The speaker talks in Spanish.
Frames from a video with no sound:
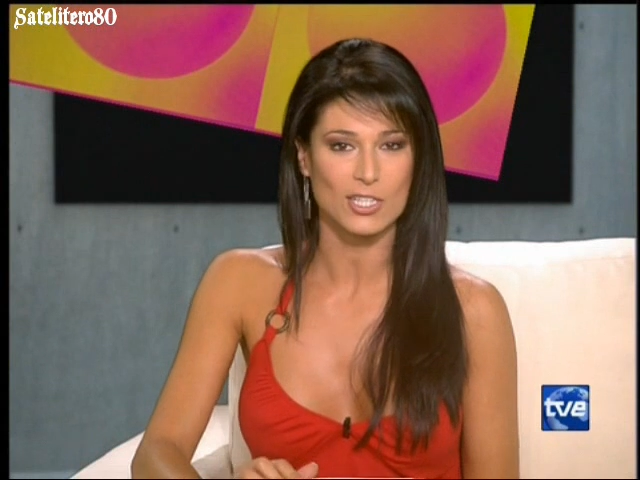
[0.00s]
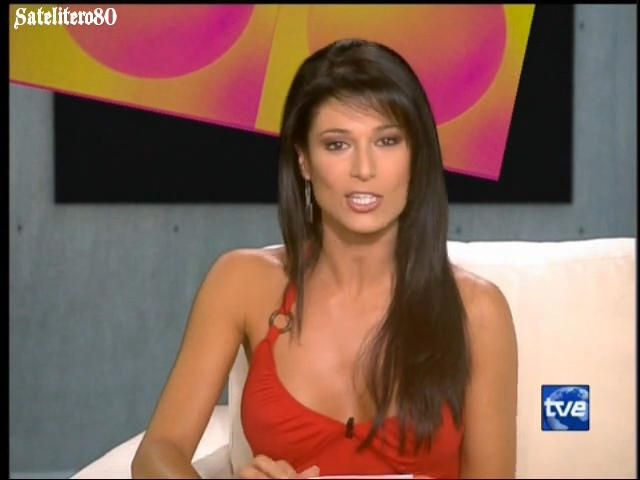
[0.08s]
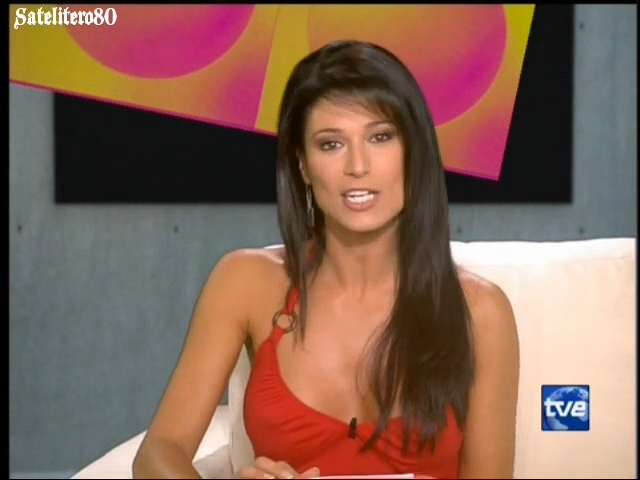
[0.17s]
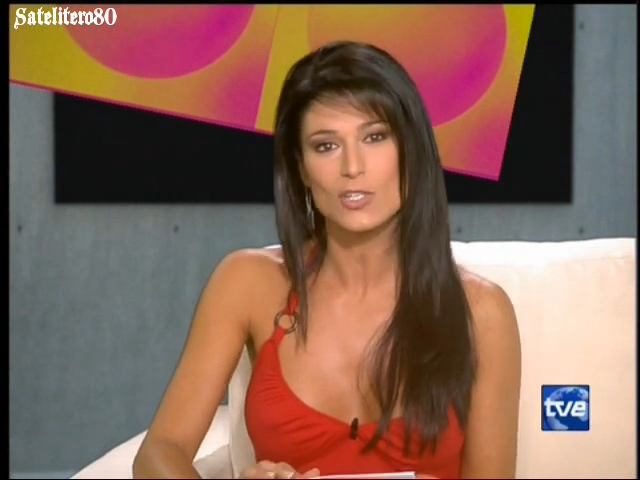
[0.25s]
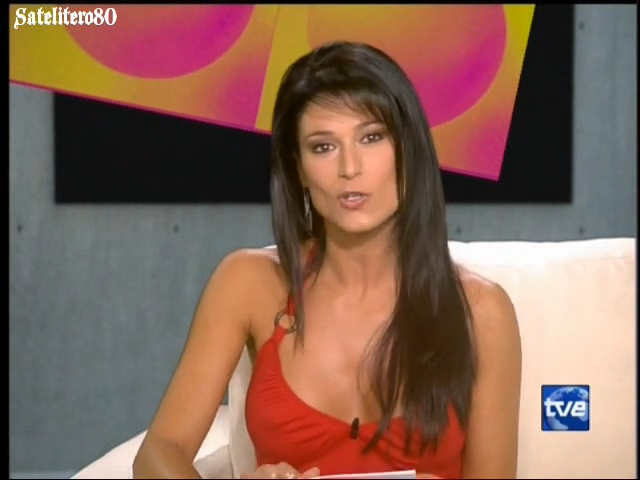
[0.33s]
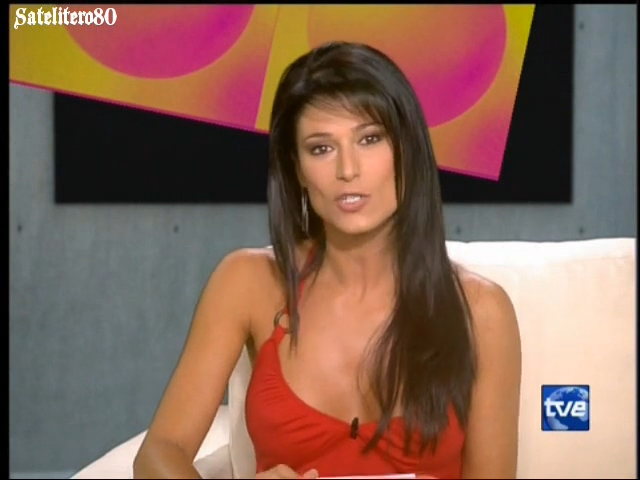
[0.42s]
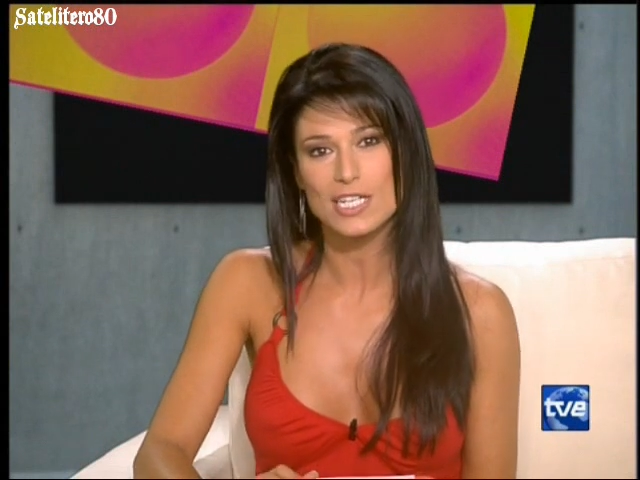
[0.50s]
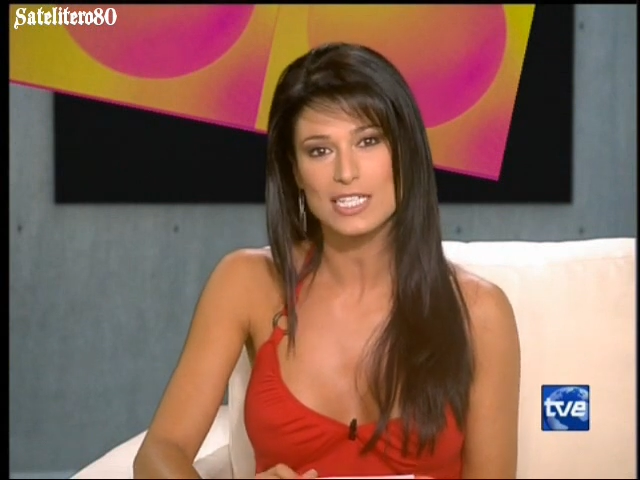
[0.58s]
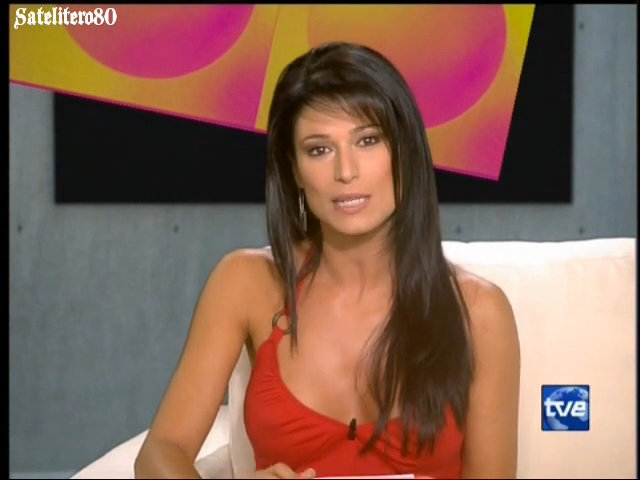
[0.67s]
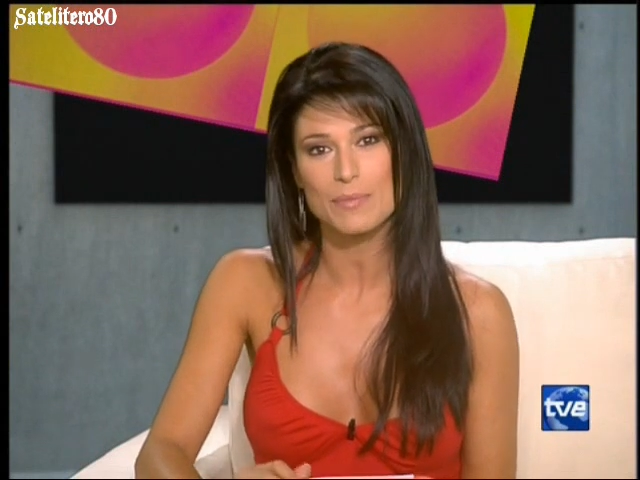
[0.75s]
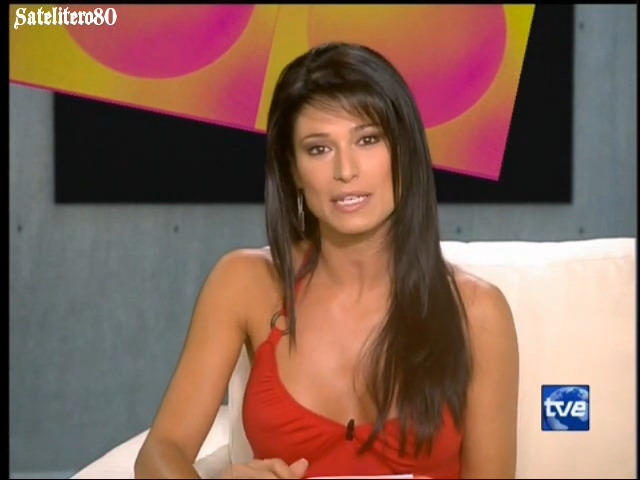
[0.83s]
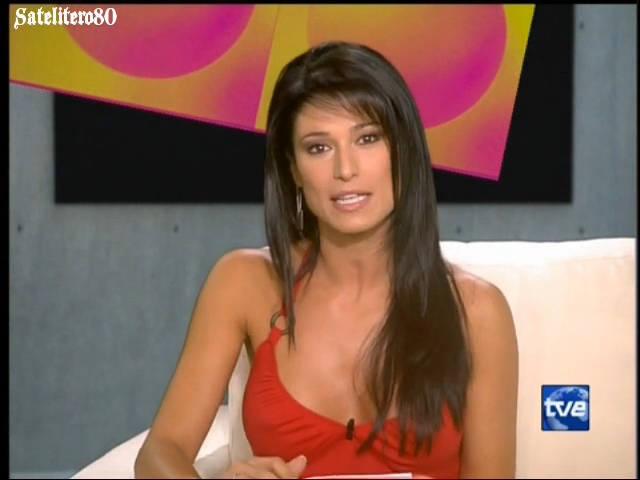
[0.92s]
Entre otras
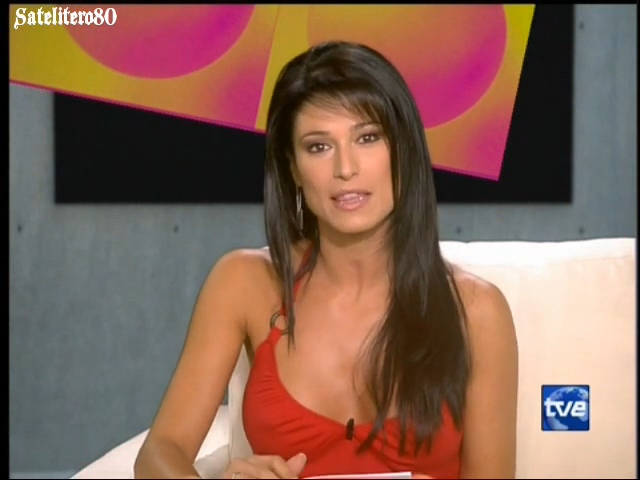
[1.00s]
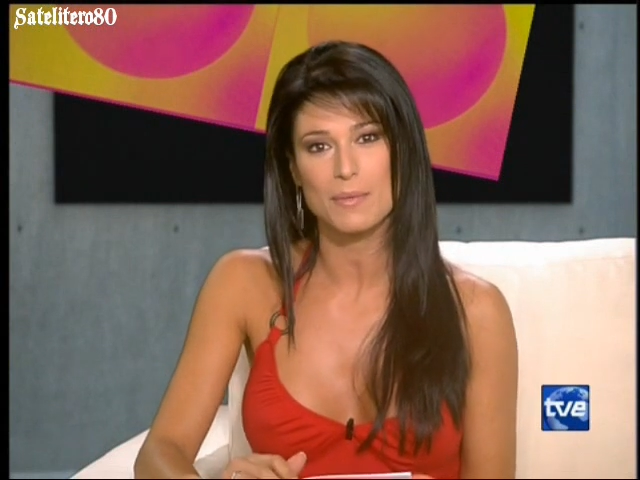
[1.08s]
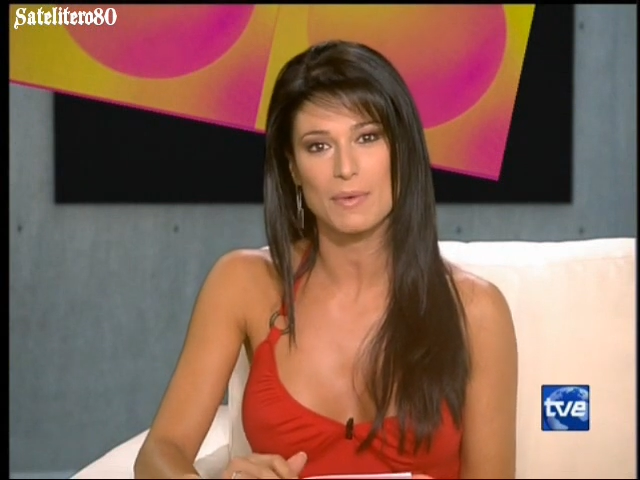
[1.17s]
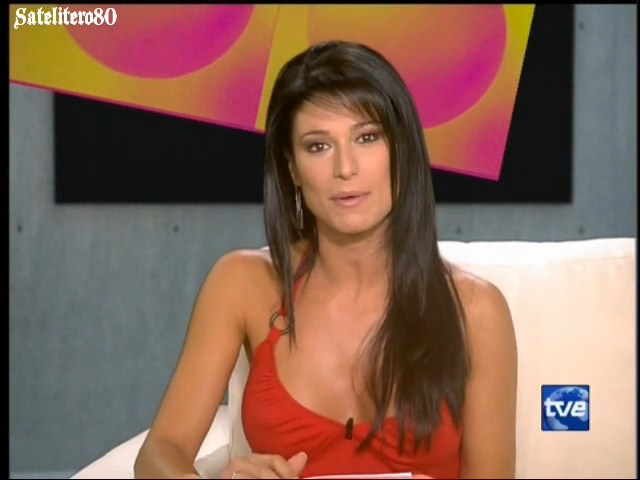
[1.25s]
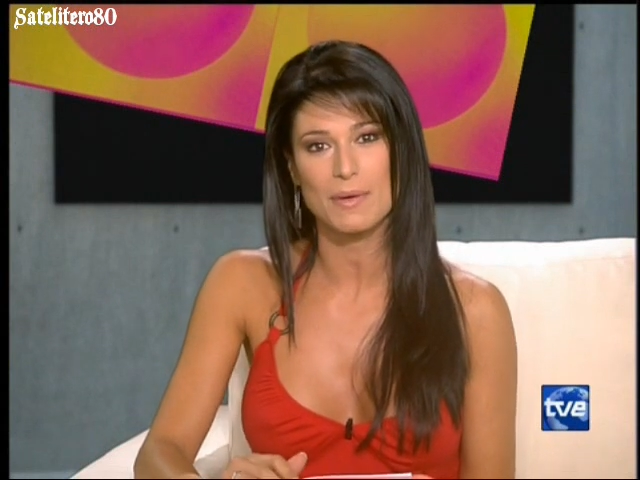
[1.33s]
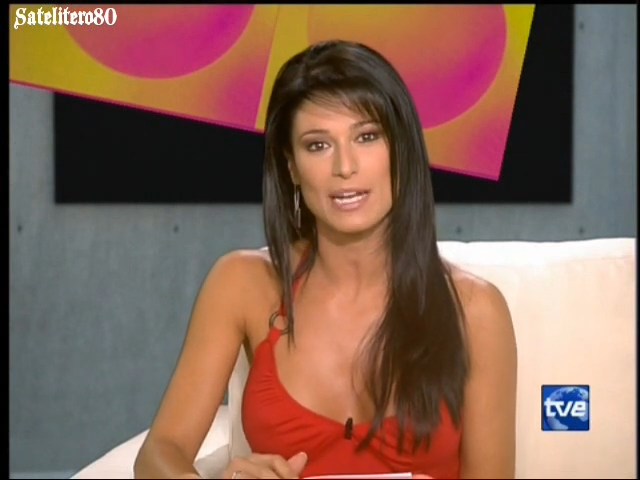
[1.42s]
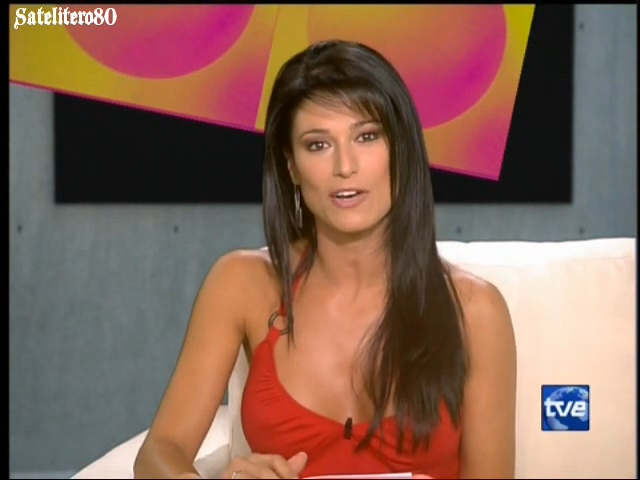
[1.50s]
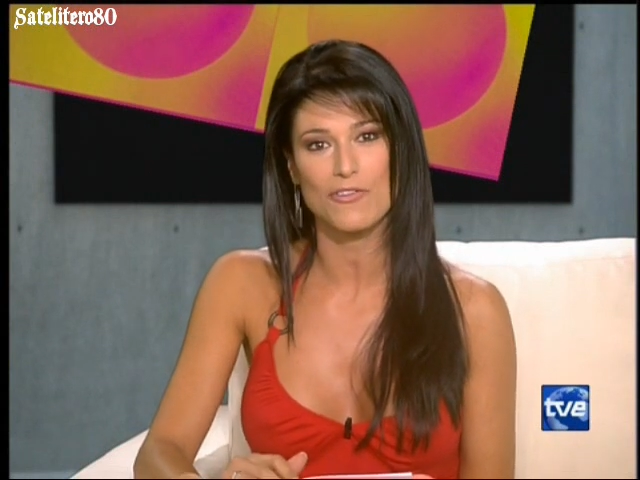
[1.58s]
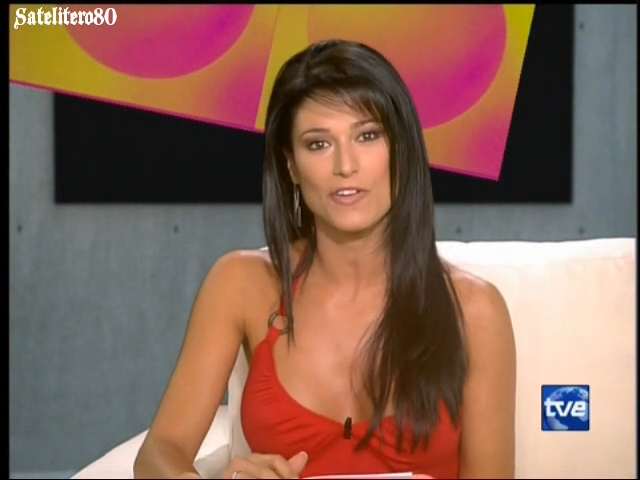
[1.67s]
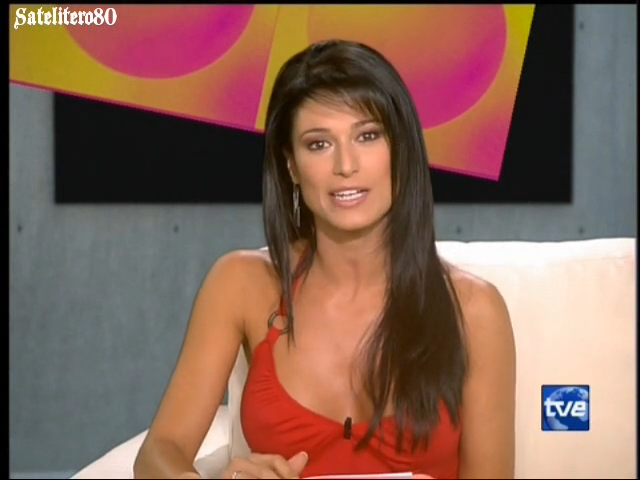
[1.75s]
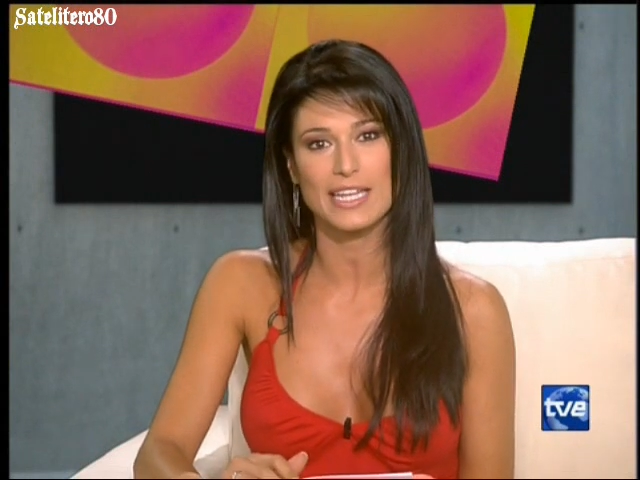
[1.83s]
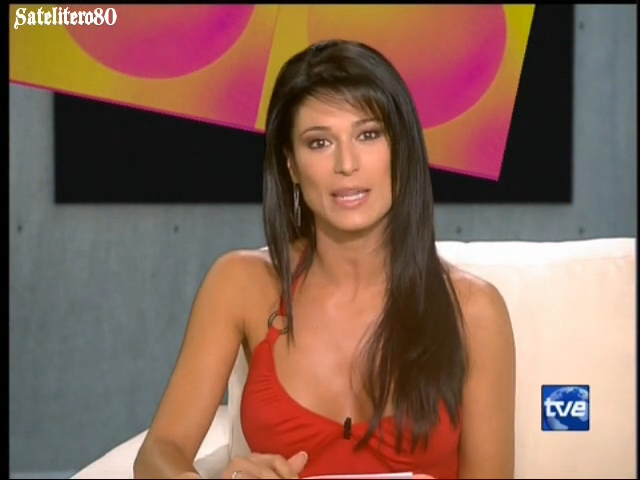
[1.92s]
cosas, que participaba en
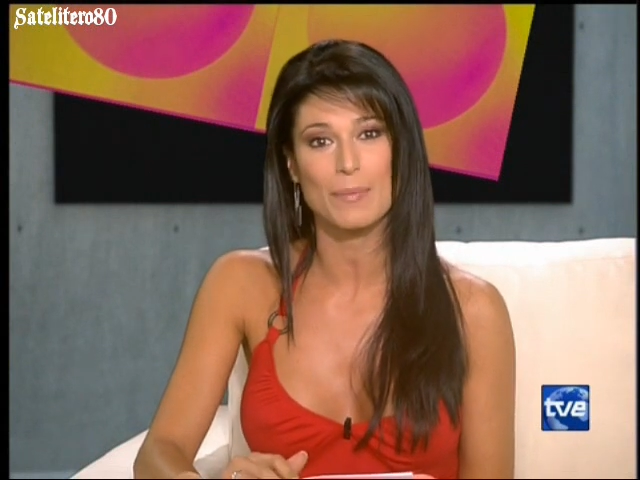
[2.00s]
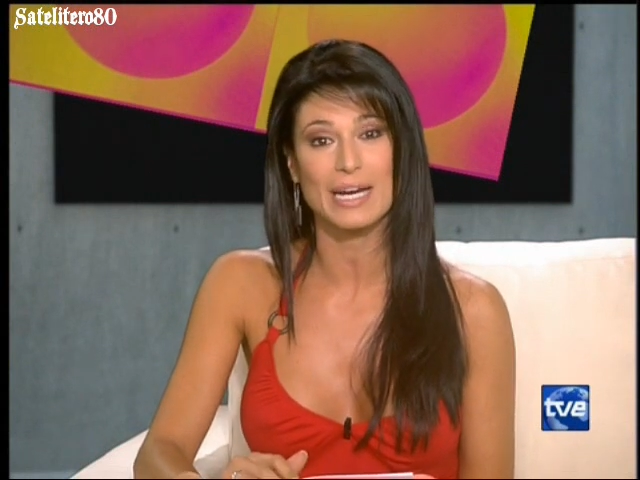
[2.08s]
la oferta